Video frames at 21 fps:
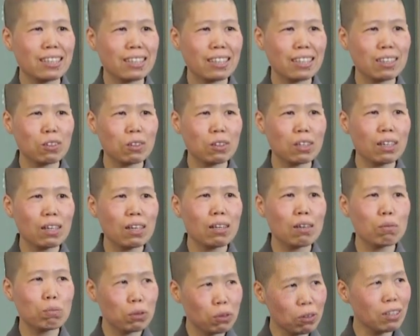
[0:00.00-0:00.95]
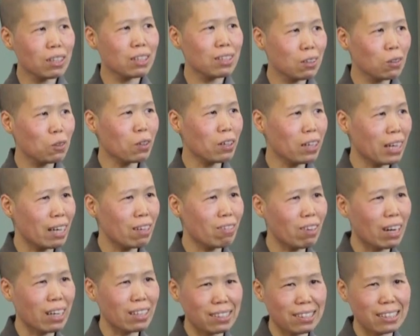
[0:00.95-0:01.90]
他说不愧是国凯
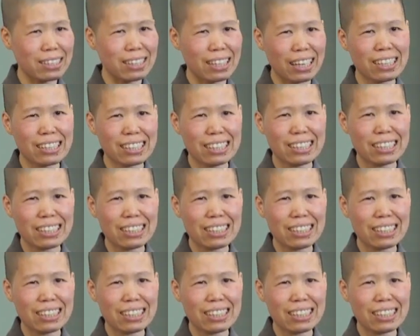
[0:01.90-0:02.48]
法师啊。